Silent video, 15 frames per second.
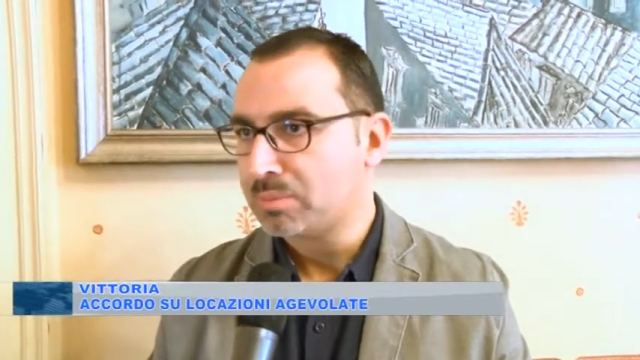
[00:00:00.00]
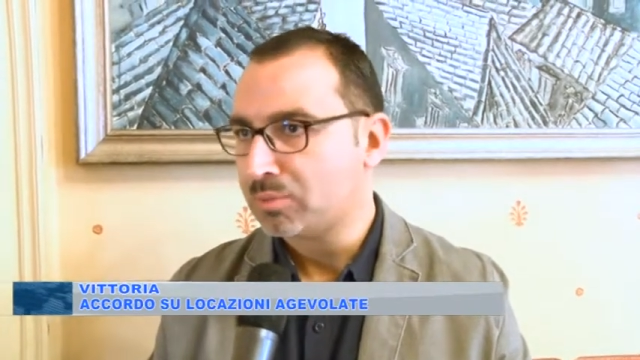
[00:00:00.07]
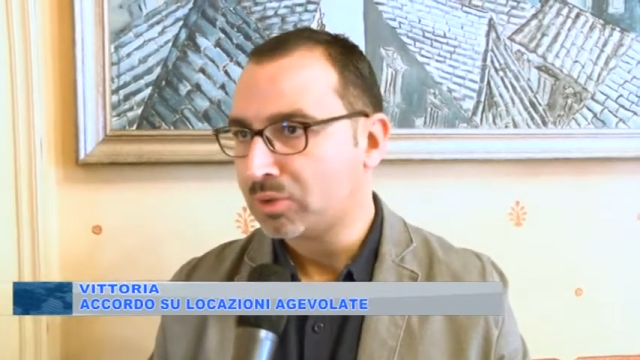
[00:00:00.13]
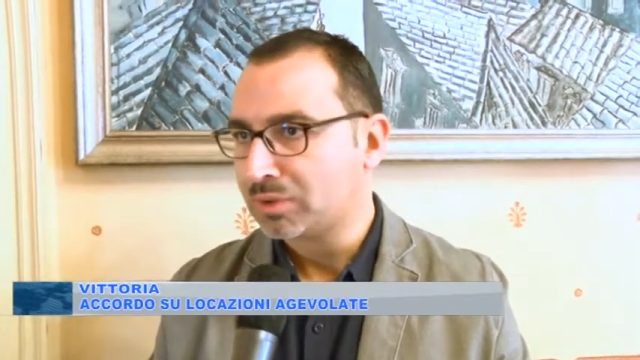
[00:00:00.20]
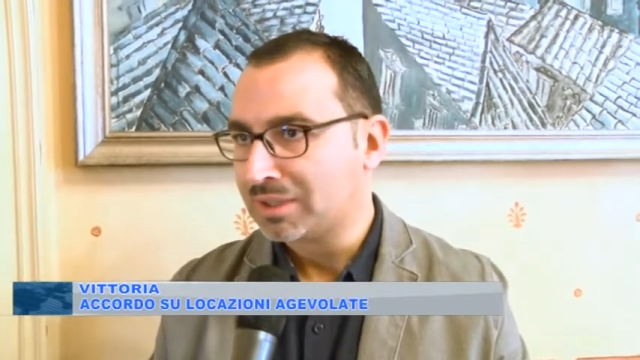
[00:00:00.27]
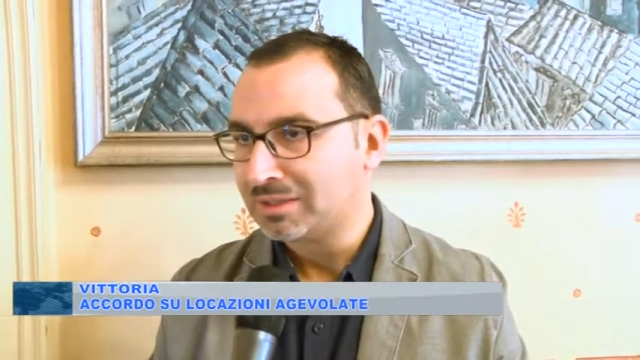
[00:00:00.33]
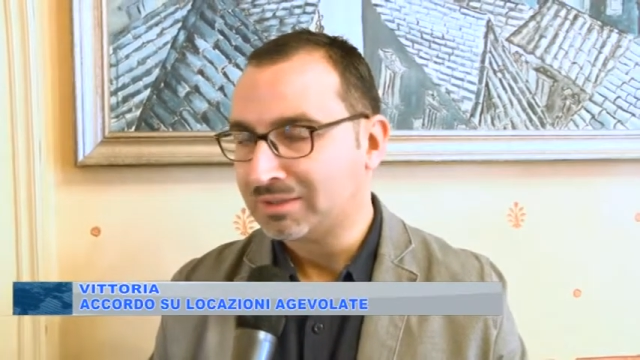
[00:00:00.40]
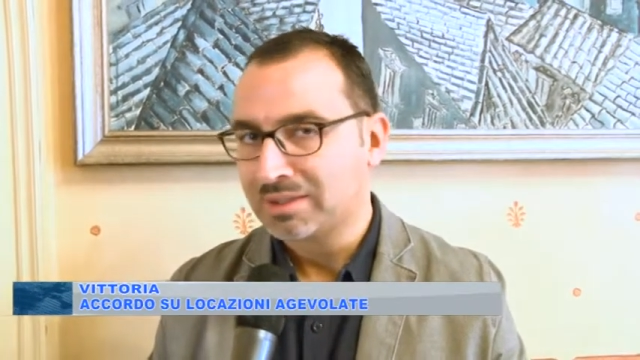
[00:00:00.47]

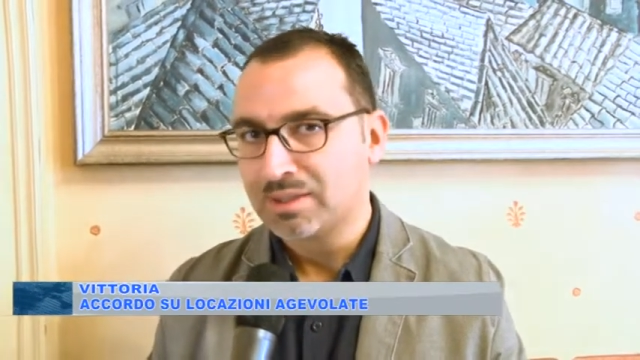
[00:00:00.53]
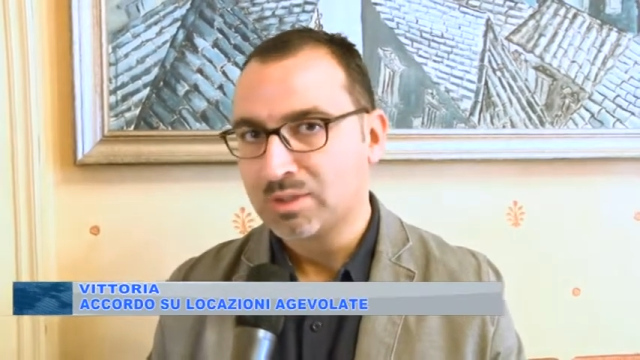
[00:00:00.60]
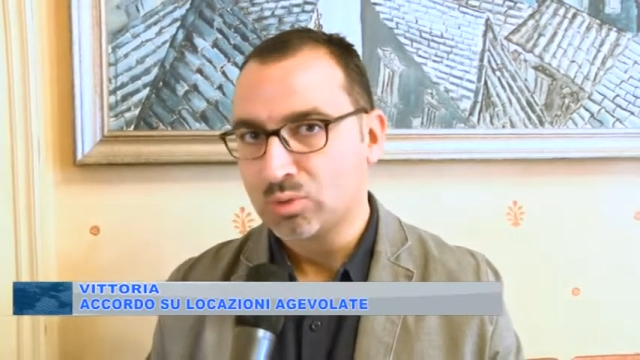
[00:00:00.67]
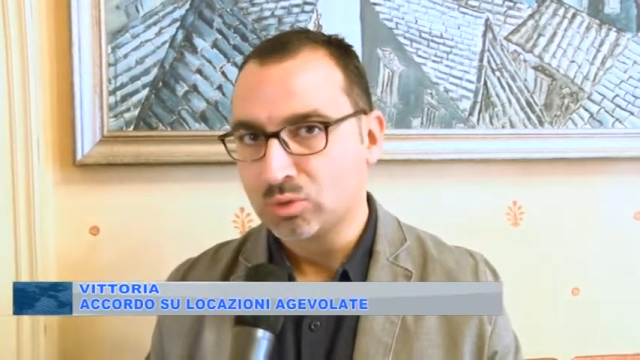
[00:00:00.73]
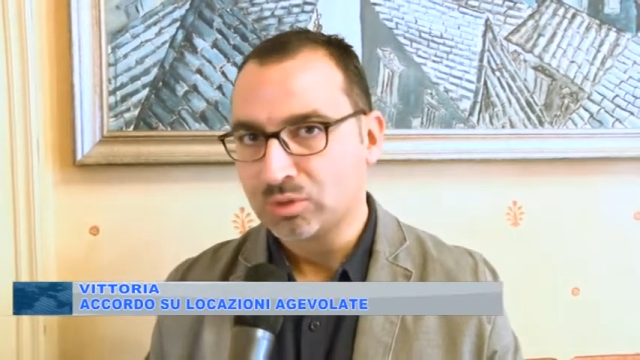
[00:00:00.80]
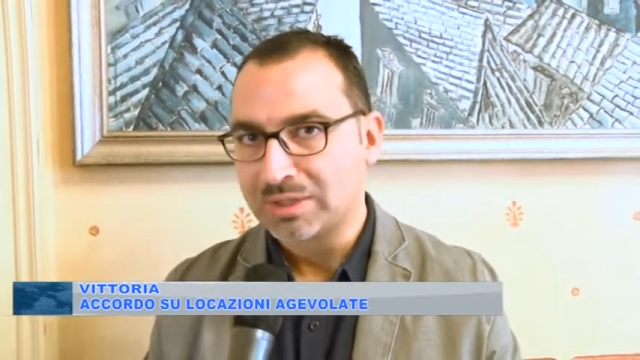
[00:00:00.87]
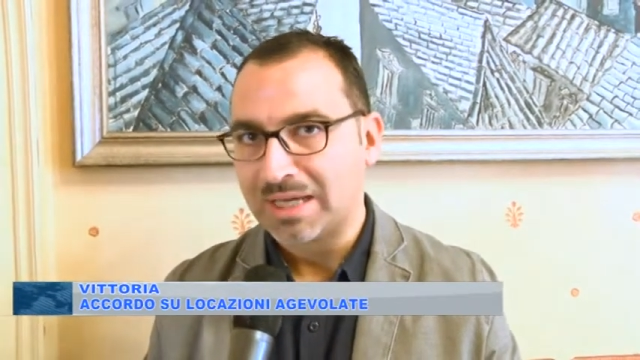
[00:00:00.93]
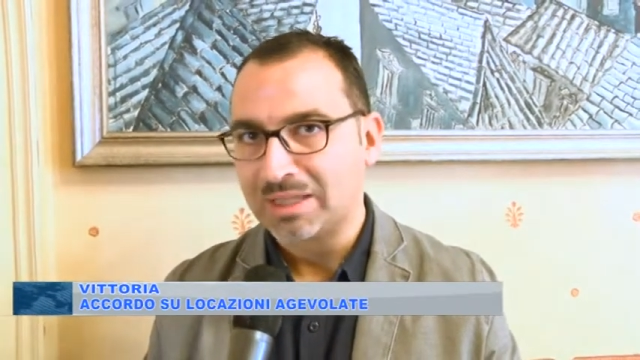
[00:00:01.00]
importante
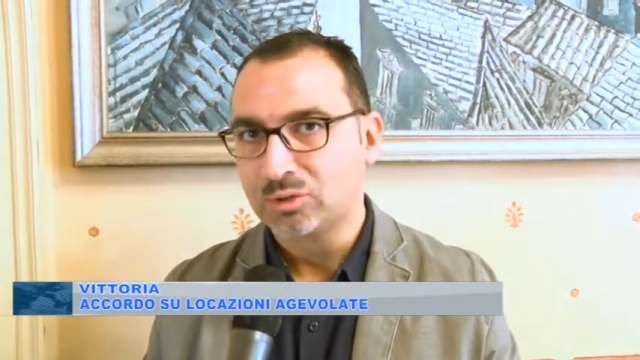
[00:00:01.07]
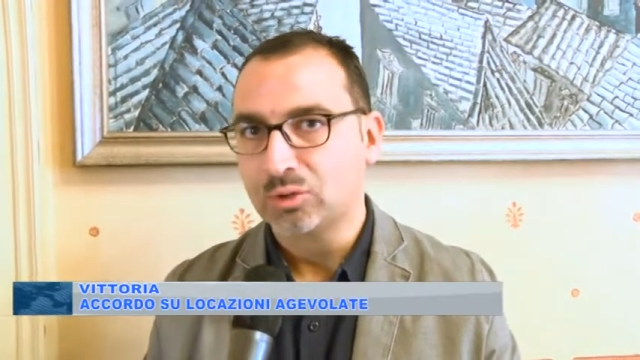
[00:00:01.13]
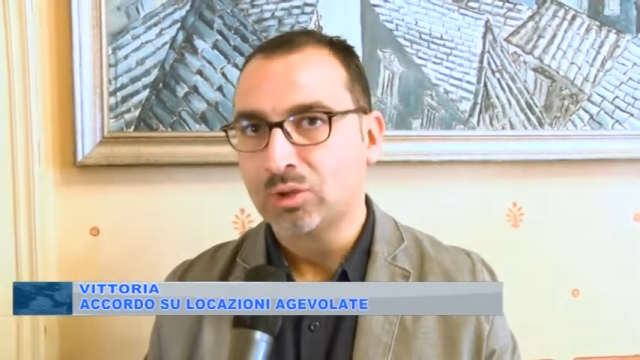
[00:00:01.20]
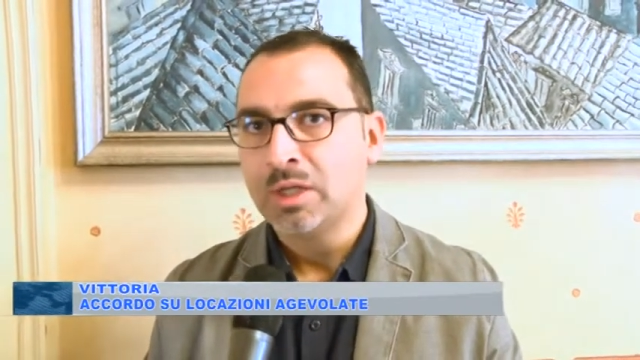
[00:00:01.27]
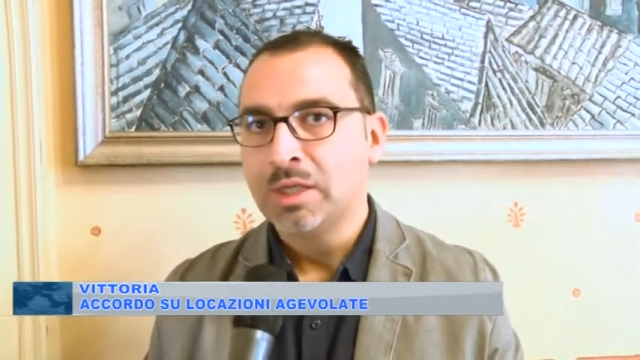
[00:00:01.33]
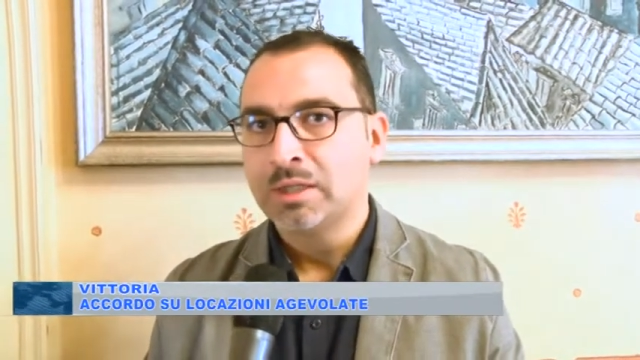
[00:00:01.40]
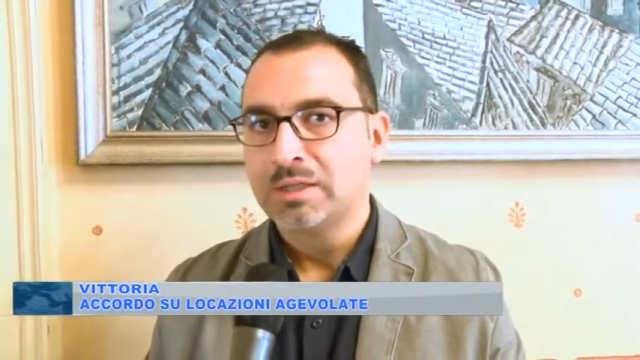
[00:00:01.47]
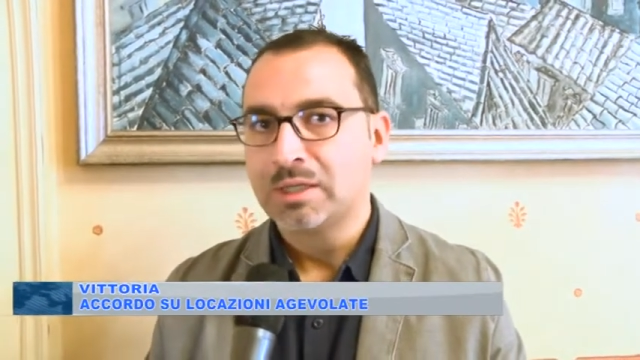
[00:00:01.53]
risultato
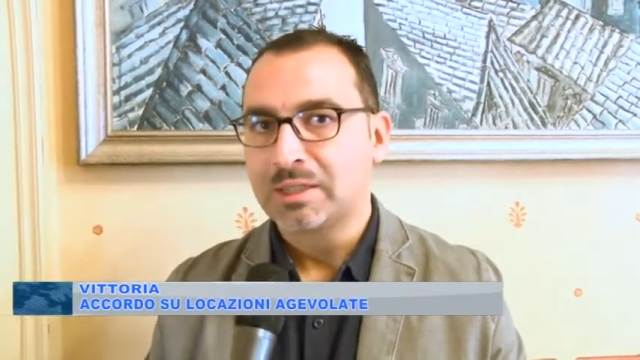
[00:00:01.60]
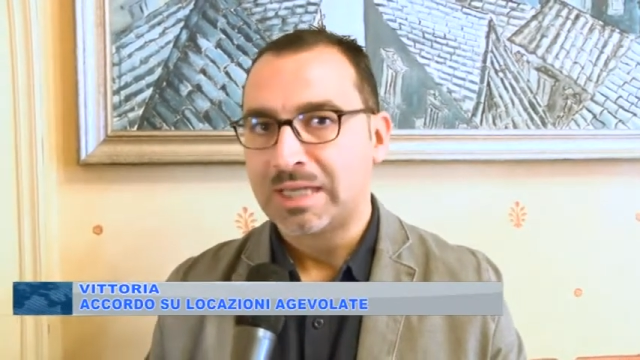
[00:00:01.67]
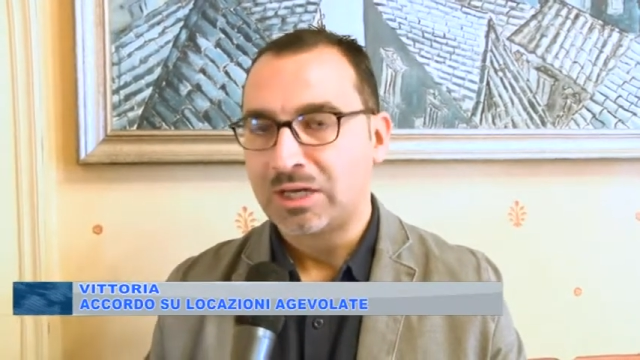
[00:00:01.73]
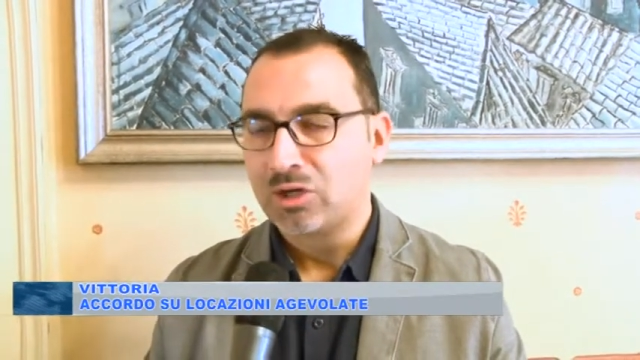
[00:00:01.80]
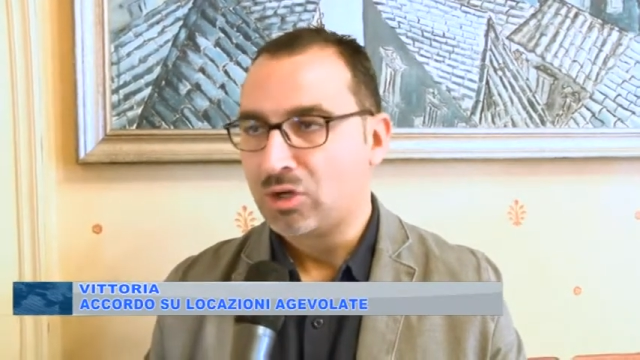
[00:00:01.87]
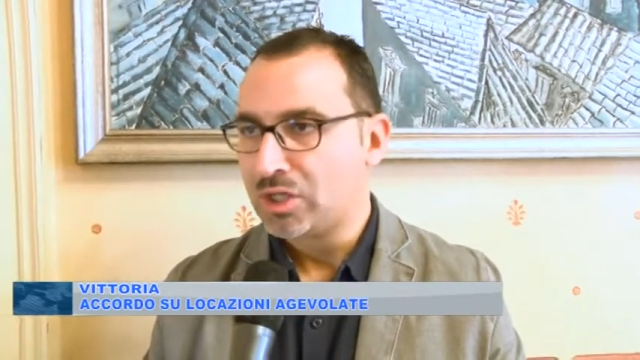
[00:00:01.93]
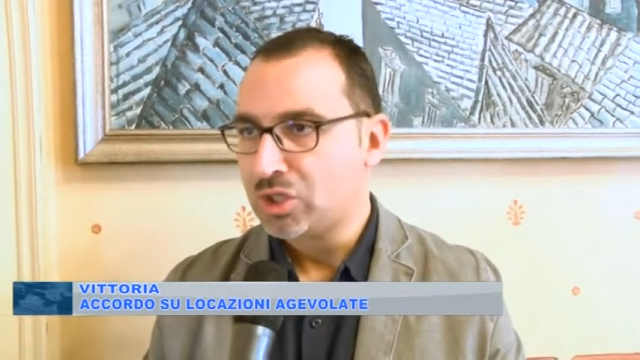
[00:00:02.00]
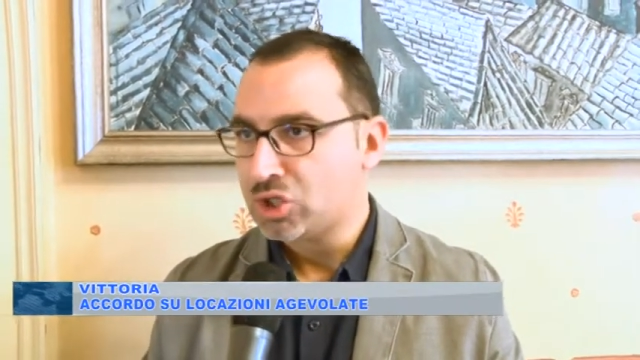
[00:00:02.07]
del
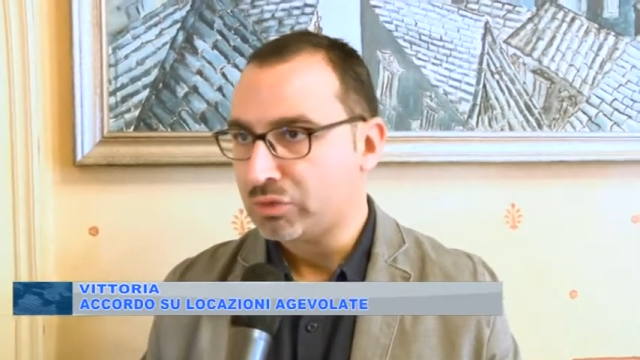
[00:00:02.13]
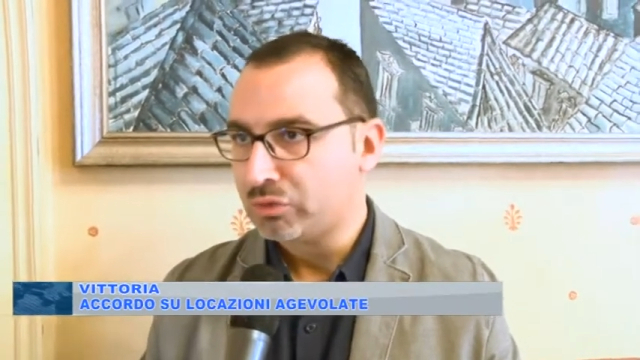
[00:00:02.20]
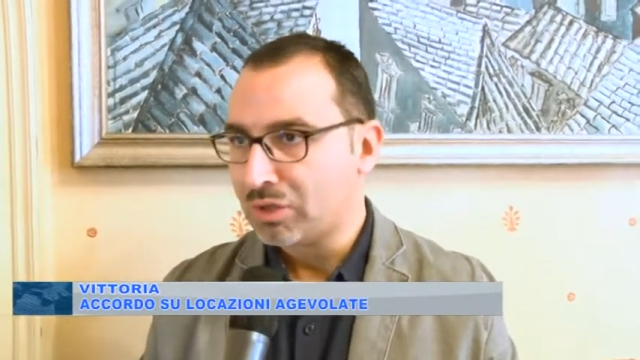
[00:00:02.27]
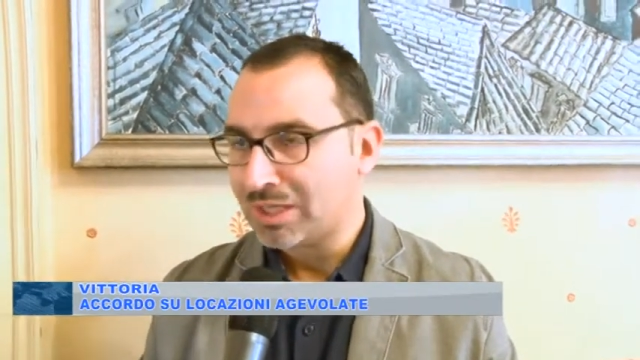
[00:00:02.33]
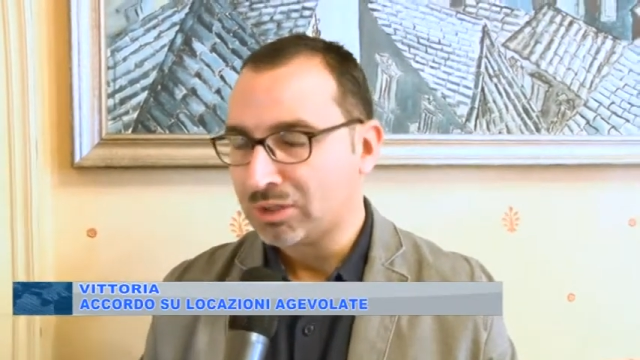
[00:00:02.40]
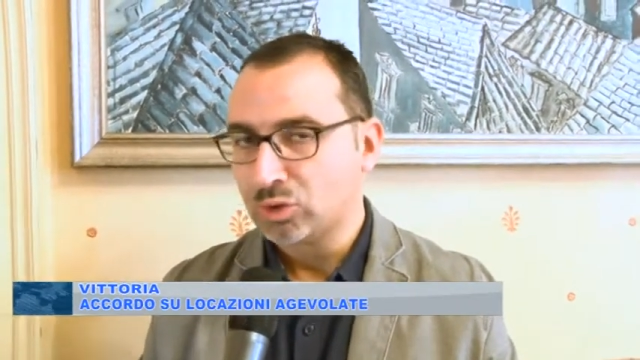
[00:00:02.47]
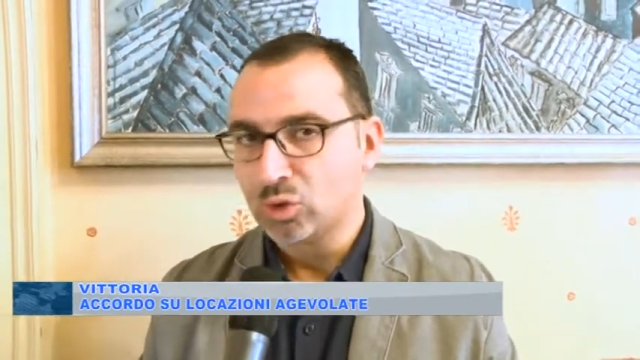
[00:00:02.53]
canone agevolato